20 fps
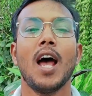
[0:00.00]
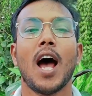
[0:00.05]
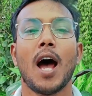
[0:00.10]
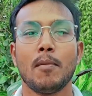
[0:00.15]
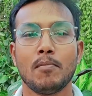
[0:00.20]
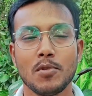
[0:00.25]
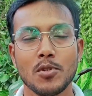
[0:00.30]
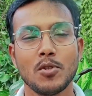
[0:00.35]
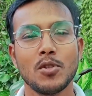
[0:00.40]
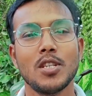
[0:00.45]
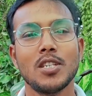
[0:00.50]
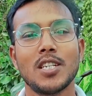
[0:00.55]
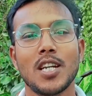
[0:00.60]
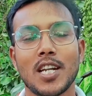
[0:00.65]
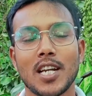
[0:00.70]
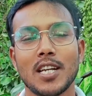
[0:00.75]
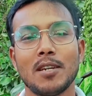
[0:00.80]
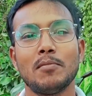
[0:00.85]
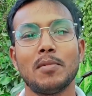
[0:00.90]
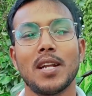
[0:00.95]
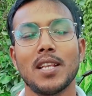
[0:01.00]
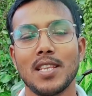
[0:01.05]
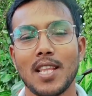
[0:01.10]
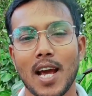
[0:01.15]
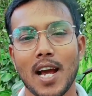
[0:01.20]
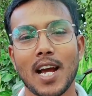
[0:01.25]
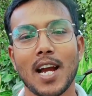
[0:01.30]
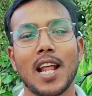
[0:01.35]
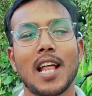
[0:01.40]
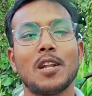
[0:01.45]
আপনি যদি সেটাকে মানে
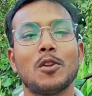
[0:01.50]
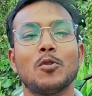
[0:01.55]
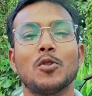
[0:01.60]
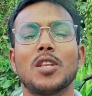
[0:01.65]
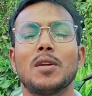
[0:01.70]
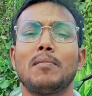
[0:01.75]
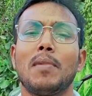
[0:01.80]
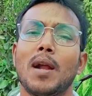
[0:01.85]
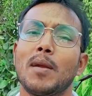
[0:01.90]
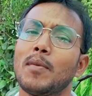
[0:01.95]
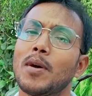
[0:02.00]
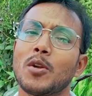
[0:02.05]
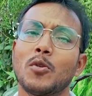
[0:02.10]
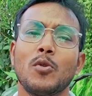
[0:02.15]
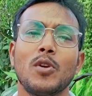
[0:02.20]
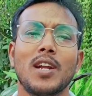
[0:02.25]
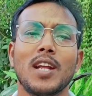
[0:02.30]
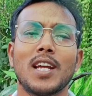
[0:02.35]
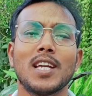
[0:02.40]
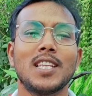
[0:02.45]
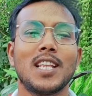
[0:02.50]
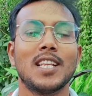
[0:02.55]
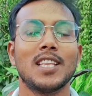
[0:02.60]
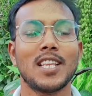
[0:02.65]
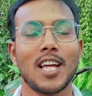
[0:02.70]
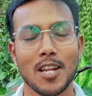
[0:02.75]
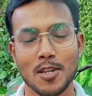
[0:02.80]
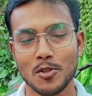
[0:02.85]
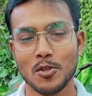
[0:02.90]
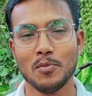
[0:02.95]
দেখার আনন্দে বারবার করে রেখে দেন
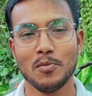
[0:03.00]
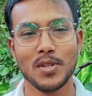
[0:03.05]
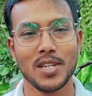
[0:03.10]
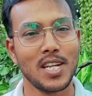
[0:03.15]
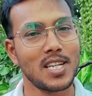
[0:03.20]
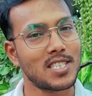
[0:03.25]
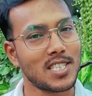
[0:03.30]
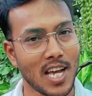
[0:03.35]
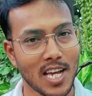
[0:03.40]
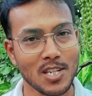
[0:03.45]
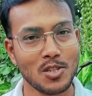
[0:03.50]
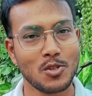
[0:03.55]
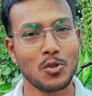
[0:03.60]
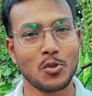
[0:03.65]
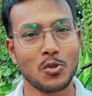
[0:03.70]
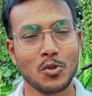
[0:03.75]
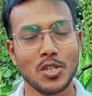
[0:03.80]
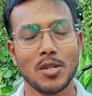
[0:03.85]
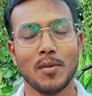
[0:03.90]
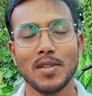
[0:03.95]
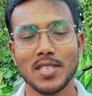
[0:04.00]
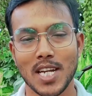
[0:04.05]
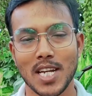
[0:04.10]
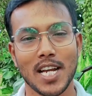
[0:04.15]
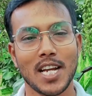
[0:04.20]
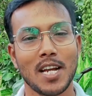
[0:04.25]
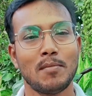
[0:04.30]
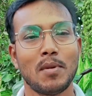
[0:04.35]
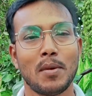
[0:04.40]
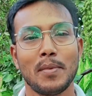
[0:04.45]
তাহলে কিন্তু বিটের সাইজ ছোট হয়ে যাবে
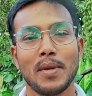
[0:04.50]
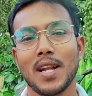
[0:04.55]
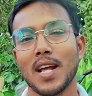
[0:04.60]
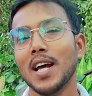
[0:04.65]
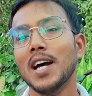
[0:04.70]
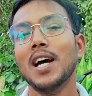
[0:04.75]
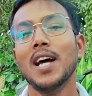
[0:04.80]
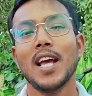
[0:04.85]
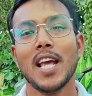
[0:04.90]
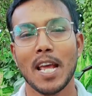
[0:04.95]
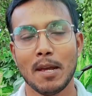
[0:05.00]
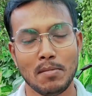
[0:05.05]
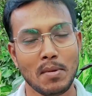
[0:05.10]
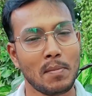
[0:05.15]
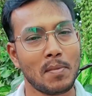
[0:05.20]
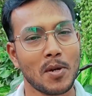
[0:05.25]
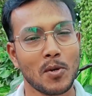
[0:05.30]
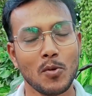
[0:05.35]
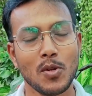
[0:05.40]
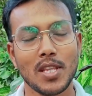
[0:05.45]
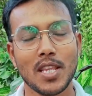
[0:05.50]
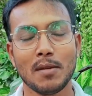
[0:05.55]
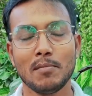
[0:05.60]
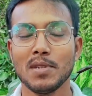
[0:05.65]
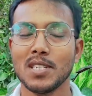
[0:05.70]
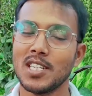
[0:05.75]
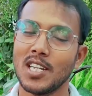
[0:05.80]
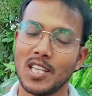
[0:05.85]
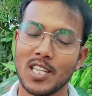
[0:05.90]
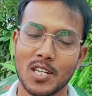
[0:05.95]
জায়গা পাবে না এই ব্যাপারগুলি থাকবে
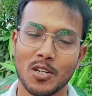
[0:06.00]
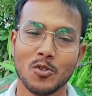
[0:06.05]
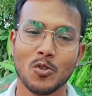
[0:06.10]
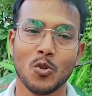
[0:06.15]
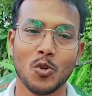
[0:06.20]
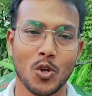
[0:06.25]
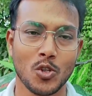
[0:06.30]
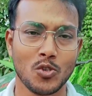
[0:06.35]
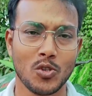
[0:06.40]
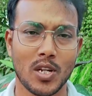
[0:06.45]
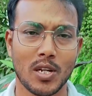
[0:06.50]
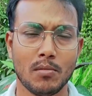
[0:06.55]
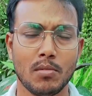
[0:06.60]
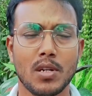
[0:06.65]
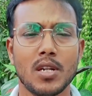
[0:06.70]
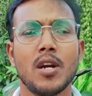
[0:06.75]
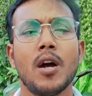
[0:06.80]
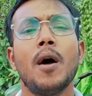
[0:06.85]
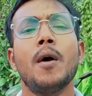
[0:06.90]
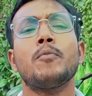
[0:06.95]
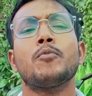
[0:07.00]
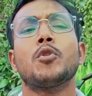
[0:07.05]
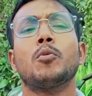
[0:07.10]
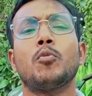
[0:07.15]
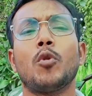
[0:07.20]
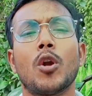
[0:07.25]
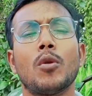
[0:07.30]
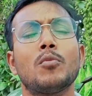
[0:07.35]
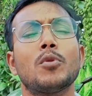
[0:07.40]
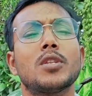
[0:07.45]
সেদিকে একটু নজর রাখবেন তো
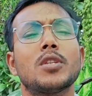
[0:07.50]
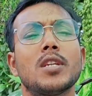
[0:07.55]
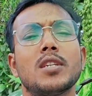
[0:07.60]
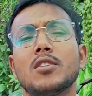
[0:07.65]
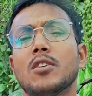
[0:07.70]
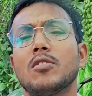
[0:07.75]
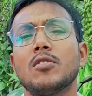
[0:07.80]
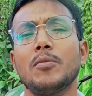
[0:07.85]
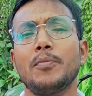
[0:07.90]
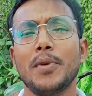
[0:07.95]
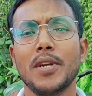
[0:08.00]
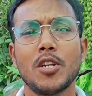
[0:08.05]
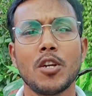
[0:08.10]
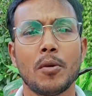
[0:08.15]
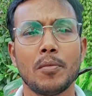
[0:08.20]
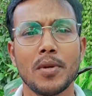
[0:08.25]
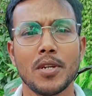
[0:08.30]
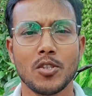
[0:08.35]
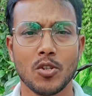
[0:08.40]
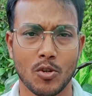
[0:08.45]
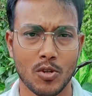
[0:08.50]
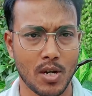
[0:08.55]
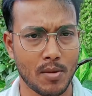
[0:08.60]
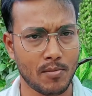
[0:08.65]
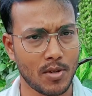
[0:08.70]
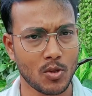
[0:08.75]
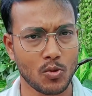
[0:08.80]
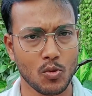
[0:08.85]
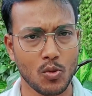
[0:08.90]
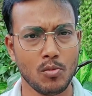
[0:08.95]
পরবর্তী যখন বিট হবে যখন
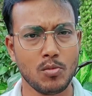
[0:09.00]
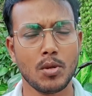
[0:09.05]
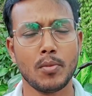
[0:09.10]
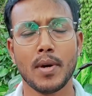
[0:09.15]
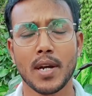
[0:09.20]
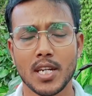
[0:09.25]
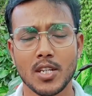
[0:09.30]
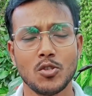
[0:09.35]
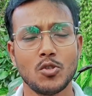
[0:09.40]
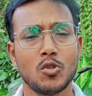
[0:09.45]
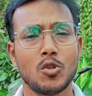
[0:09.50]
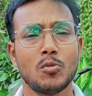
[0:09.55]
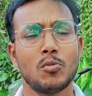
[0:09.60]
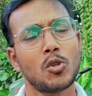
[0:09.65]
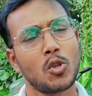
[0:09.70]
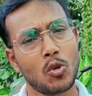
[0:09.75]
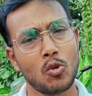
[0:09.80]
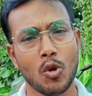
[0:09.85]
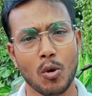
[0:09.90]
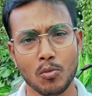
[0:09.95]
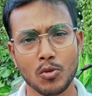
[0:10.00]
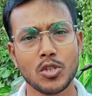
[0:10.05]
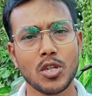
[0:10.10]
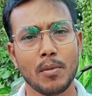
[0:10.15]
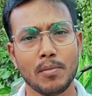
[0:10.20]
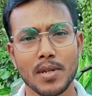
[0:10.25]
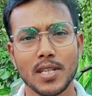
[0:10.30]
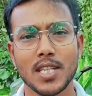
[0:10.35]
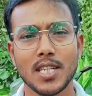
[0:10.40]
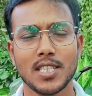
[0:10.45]
আমরা তুলবো বা কিছু করবো তখন অবশ্যই
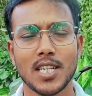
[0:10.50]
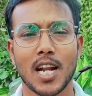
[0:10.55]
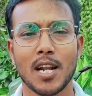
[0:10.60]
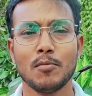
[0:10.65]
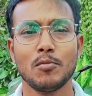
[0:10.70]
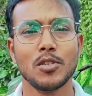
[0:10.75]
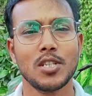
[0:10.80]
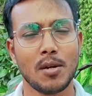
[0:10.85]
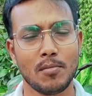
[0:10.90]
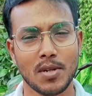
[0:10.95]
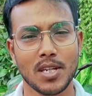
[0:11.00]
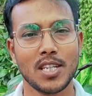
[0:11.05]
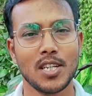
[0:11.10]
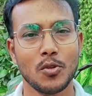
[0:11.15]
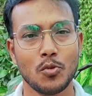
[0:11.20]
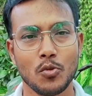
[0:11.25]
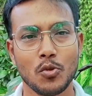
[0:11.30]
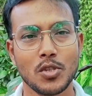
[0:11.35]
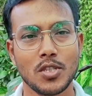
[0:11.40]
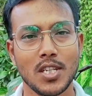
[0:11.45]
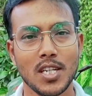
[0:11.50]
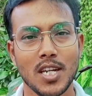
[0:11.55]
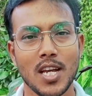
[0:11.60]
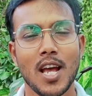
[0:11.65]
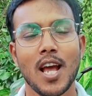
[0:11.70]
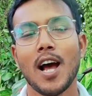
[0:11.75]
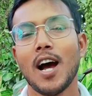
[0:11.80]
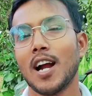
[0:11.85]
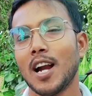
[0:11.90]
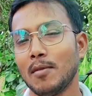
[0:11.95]
আপনাদের জানাবো যে আমরা কি করছি
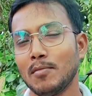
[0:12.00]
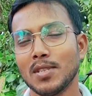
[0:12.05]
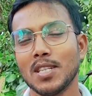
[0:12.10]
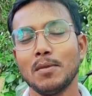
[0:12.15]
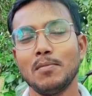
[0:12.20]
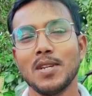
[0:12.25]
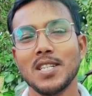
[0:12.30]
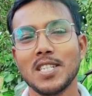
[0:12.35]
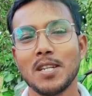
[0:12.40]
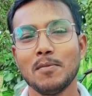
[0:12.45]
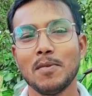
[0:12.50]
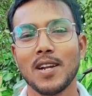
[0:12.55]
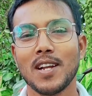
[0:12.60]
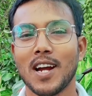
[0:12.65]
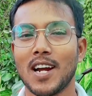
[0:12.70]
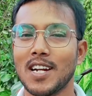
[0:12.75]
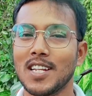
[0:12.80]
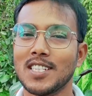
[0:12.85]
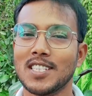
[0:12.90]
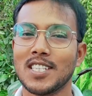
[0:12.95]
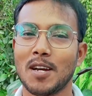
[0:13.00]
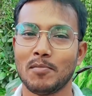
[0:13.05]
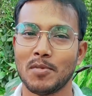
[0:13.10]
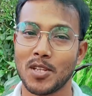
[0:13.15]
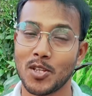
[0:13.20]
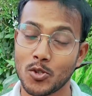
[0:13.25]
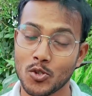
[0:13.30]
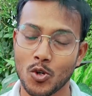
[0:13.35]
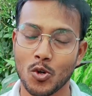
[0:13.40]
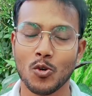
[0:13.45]
আর আমাদের ভেজিটেবল গার্ডেন্সে
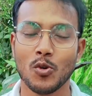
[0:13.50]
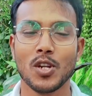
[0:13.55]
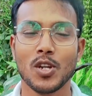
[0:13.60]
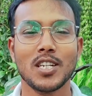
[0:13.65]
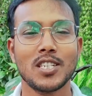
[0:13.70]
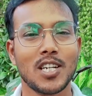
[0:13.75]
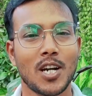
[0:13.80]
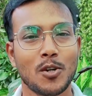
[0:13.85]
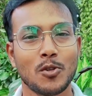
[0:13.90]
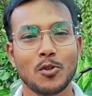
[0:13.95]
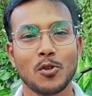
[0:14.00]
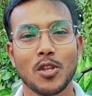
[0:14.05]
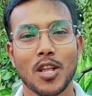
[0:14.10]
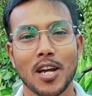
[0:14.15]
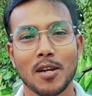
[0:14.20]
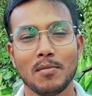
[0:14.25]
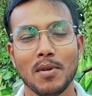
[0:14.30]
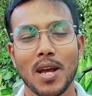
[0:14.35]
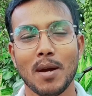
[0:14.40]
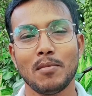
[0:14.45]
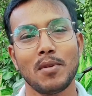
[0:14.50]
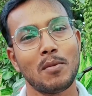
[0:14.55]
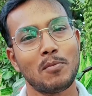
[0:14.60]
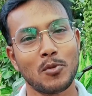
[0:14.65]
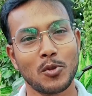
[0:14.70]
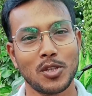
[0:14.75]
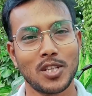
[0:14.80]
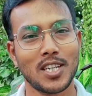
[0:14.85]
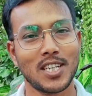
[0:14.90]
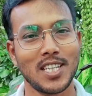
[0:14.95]
আপনাদের সকলকে স্বাগত থাকবে আপনার
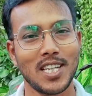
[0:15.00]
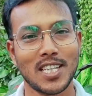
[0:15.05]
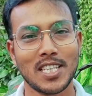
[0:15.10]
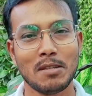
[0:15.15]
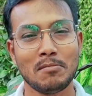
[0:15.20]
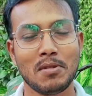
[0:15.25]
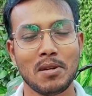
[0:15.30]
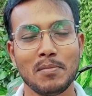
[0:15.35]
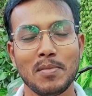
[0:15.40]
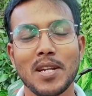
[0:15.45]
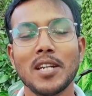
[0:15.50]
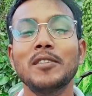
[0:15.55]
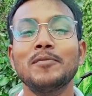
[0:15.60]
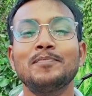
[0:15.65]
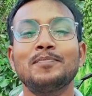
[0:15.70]
প্রত্যেকে দেখতে পারবেন